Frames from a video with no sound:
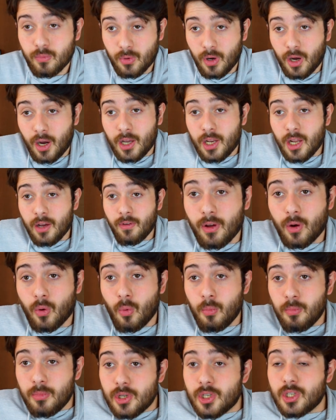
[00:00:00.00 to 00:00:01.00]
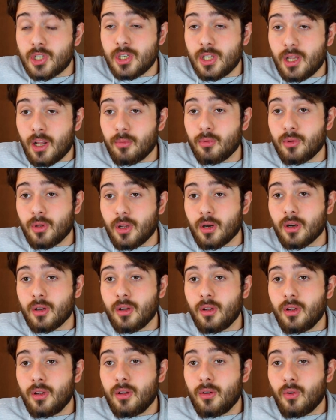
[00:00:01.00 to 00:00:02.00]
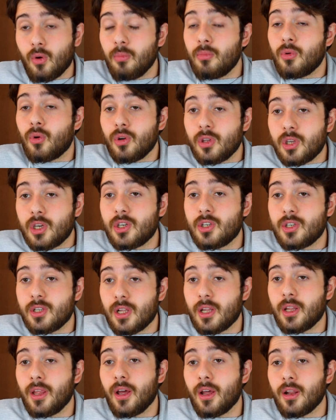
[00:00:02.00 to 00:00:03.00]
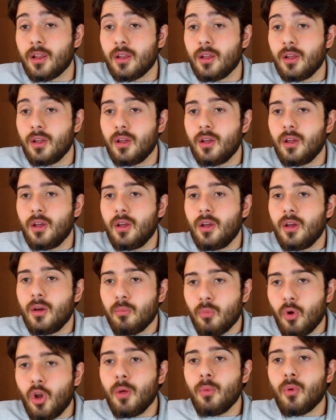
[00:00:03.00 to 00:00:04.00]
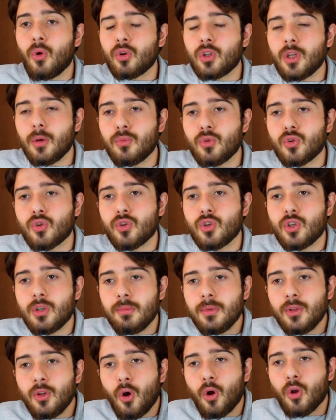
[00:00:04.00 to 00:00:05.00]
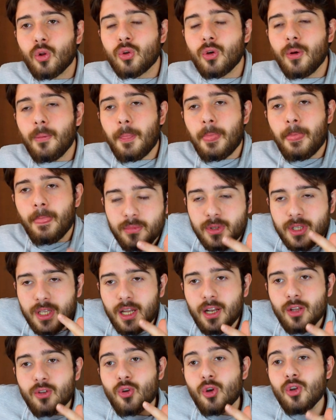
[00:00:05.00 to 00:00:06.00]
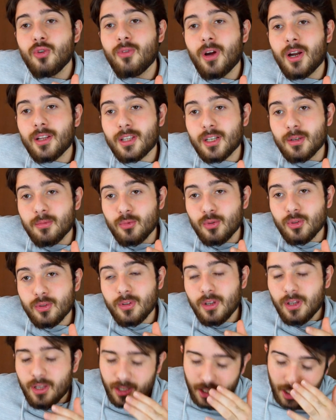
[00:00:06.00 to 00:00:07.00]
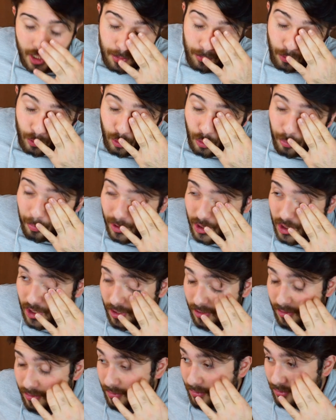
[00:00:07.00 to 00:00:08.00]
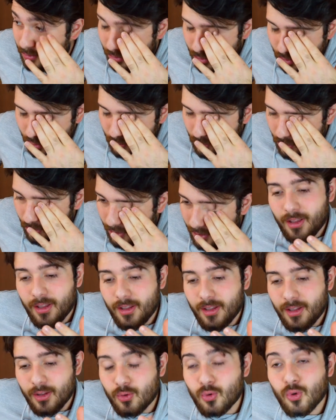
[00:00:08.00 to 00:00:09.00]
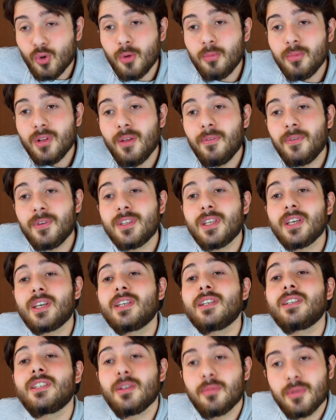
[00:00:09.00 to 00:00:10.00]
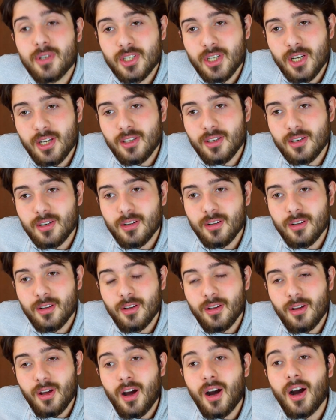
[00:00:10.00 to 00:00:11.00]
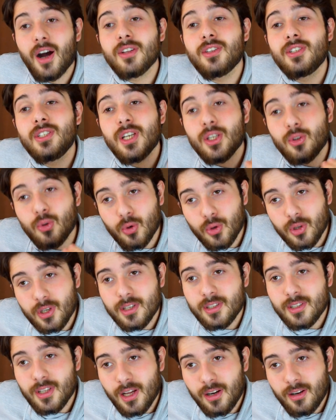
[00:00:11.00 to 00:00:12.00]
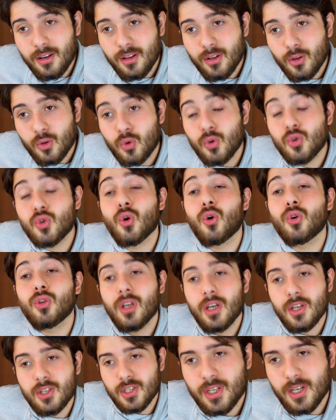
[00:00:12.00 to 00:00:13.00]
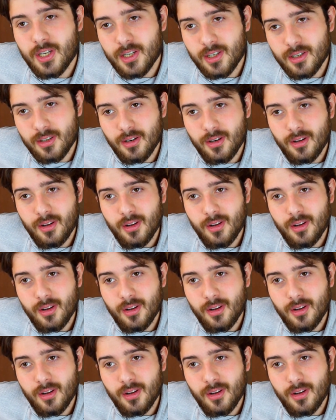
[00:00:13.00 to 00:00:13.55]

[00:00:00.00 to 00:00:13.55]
Aile var 11 kişiler bunlar. 11-12 kişiler yani. Böyle bir ortam düşün. Şimdi ne oldu? Bir tane söz vardır e, Gelibolulu Paşa'nın sözü. E, zulüm nefiste gizli bir şeydir. Aciziyet onu gizler, güç ortaya çıkarır.